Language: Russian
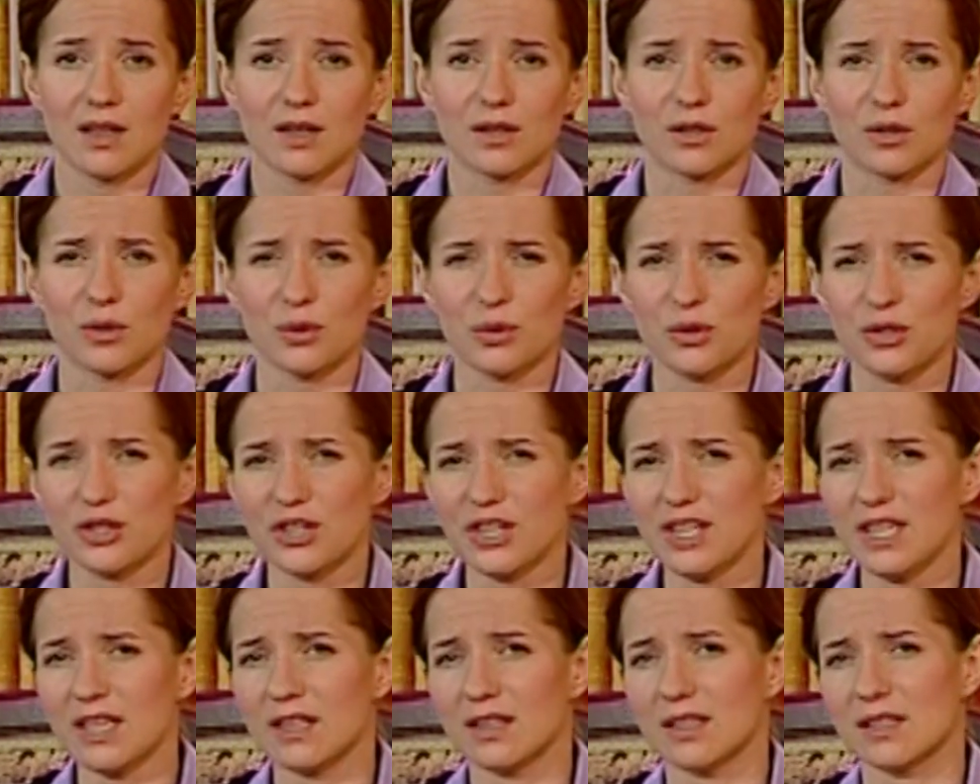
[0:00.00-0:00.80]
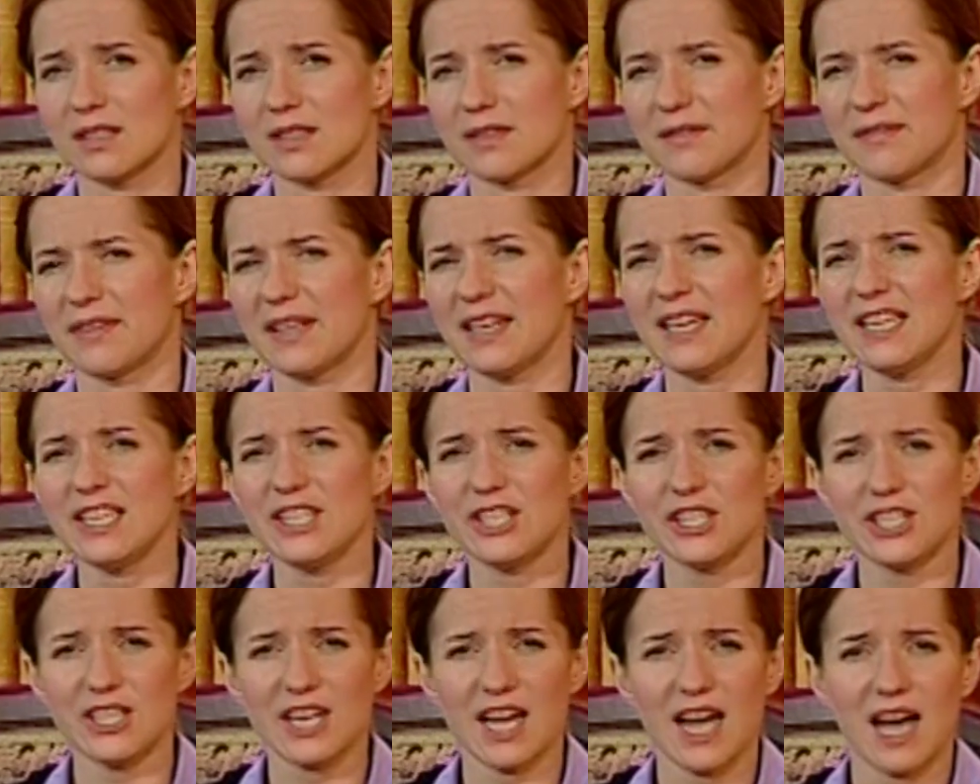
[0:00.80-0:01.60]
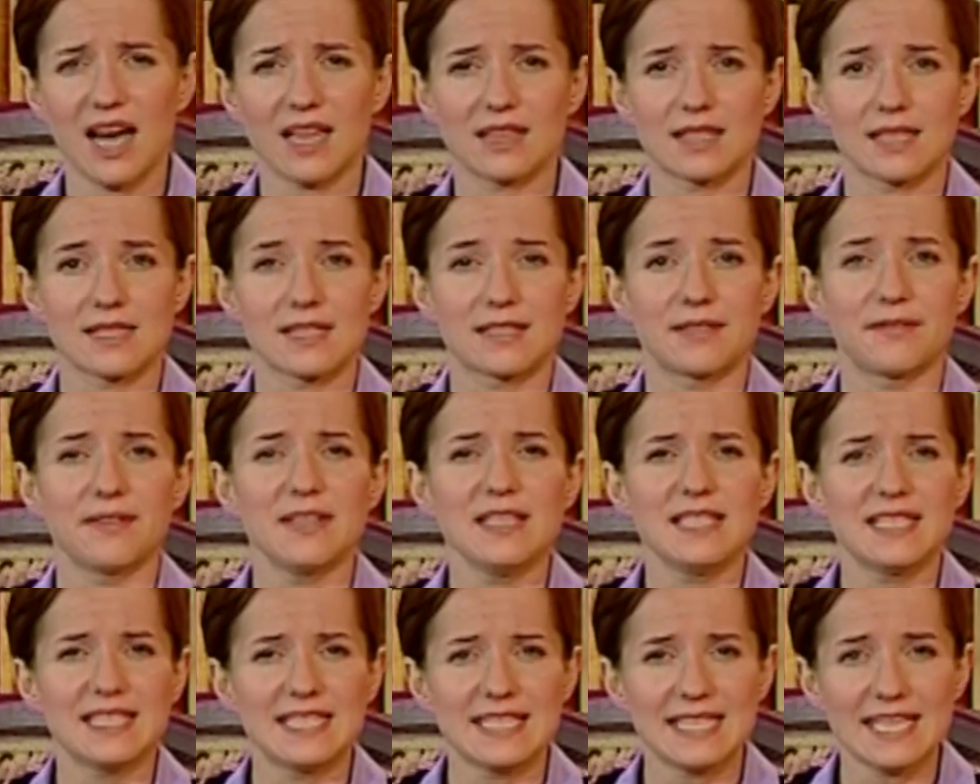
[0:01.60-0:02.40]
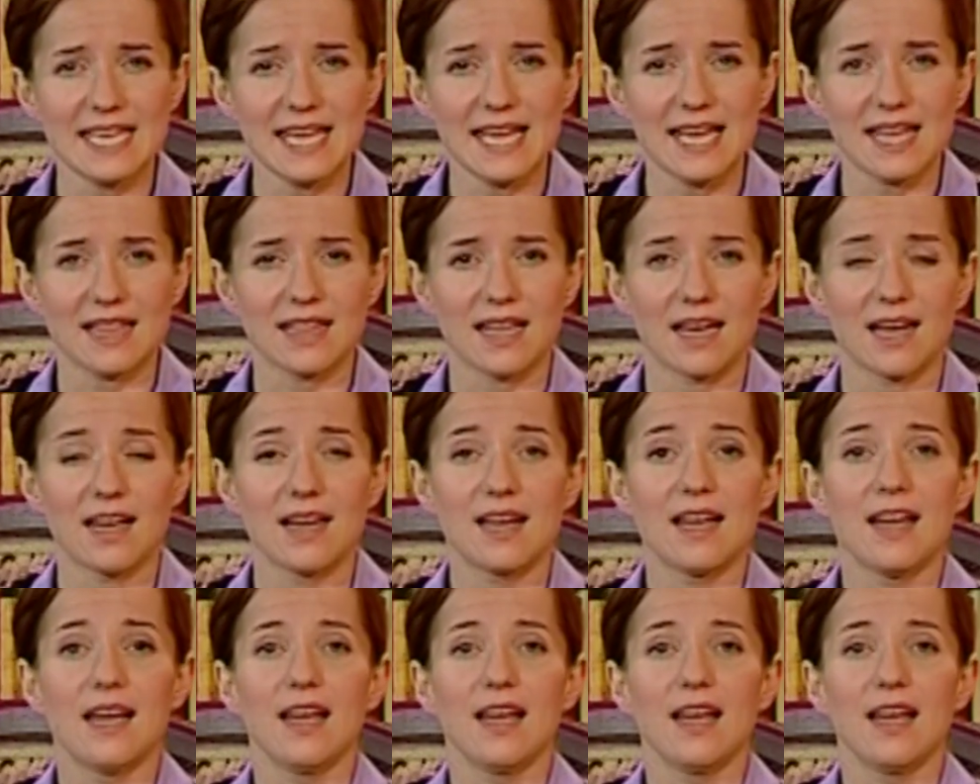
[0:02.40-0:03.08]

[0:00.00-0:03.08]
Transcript: кружилась, верещала, свистела,